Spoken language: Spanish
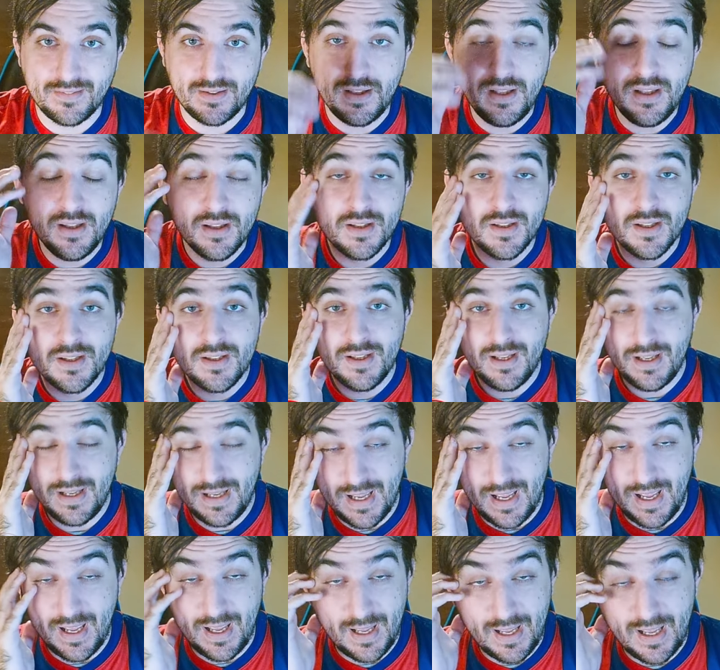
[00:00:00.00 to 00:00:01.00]
¿sí?
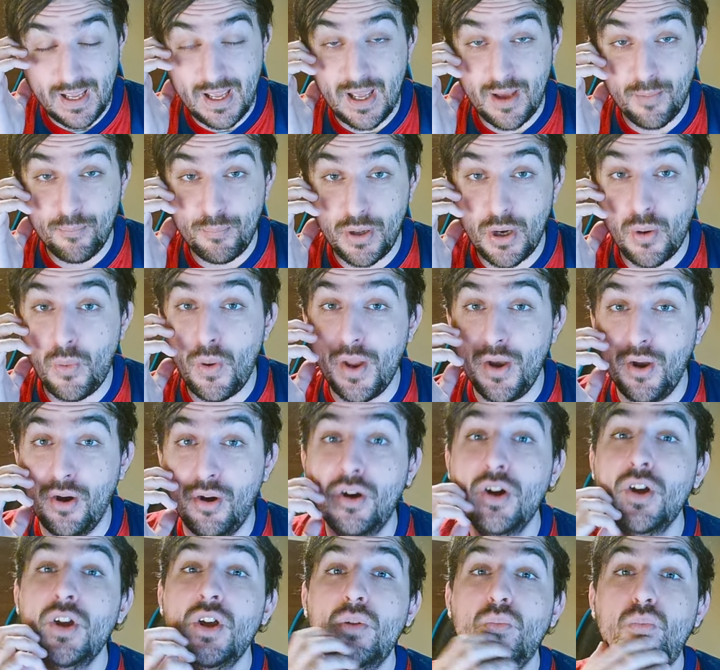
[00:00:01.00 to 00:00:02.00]
Eh, pero
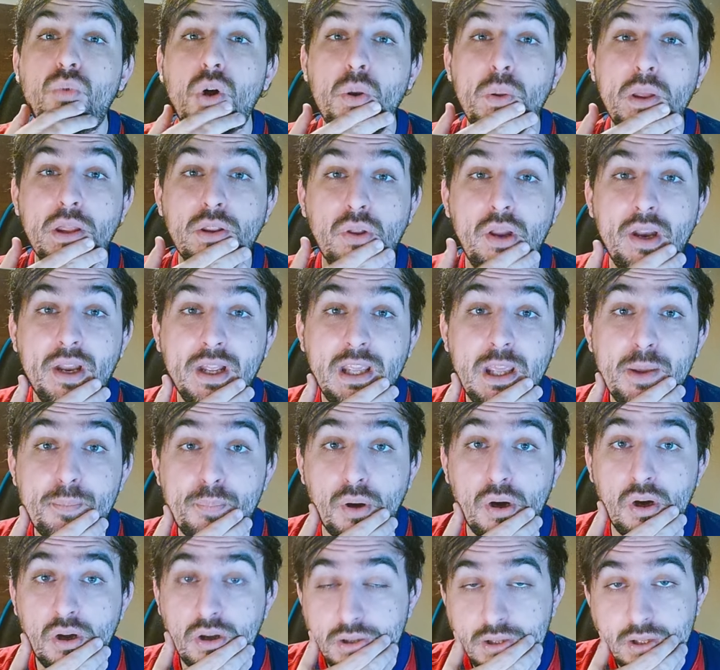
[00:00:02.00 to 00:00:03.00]
bueno, volviendo al
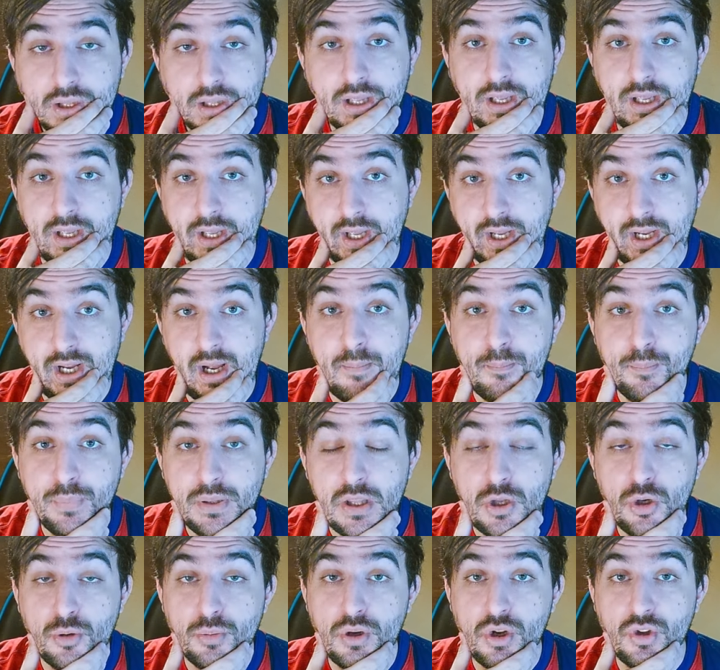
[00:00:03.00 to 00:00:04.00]
equipo, Campi
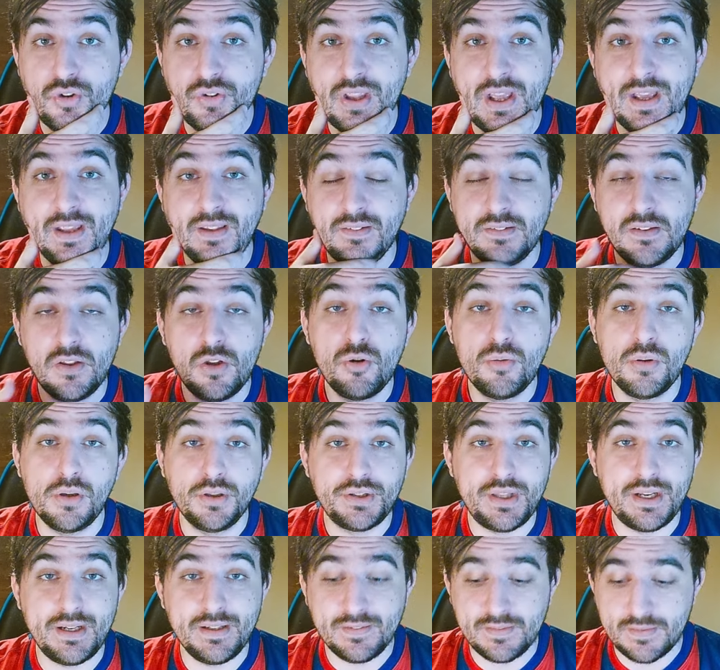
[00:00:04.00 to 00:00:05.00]
de número 6, de
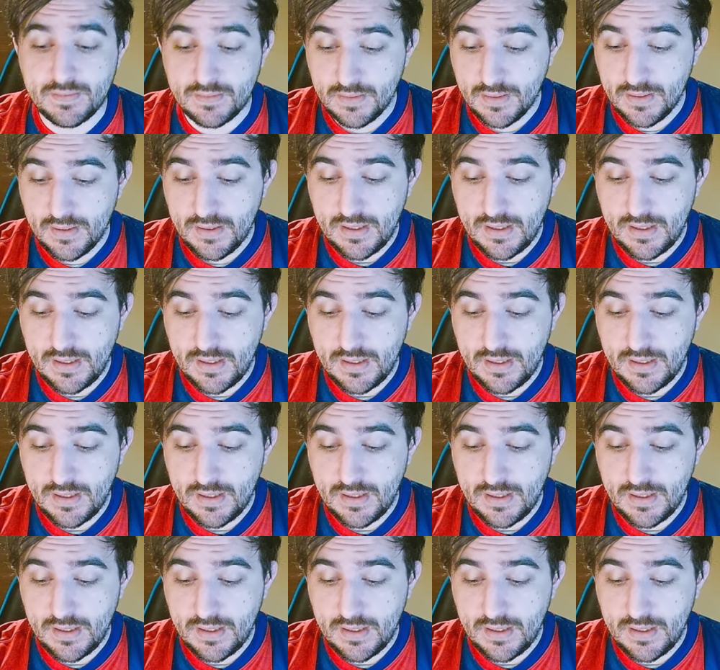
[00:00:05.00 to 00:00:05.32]
número 3,